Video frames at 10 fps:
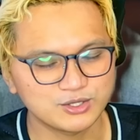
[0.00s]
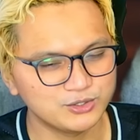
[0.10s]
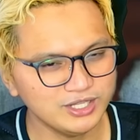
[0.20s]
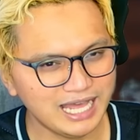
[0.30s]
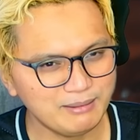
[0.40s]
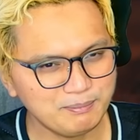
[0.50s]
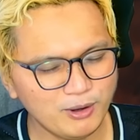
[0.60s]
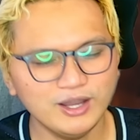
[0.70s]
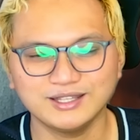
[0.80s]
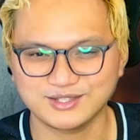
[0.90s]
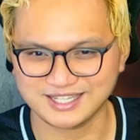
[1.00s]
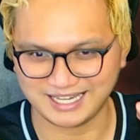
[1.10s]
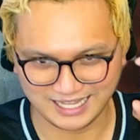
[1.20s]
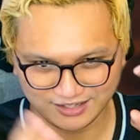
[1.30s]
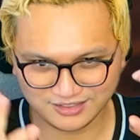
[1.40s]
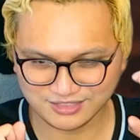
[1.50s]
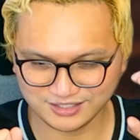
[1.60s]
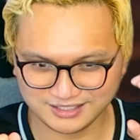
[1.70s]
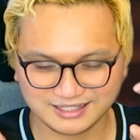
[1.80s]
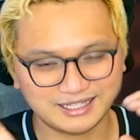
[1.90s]
So, yun lamang po. Ito si Claro the
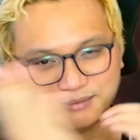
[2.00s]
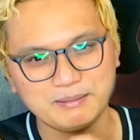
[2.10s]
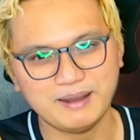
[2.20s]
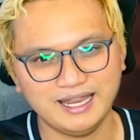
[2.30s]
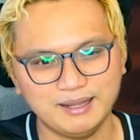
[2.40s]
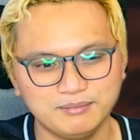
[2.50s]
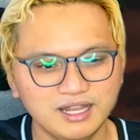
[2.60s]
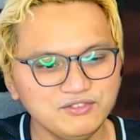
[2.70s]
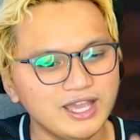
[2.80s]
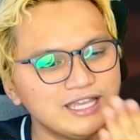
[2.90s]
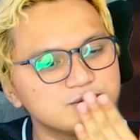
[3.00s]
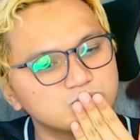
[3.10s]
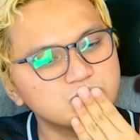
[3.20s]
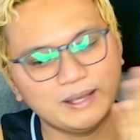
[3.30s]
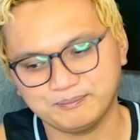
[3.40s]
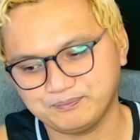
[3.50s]
third. Love you guys. Mwah.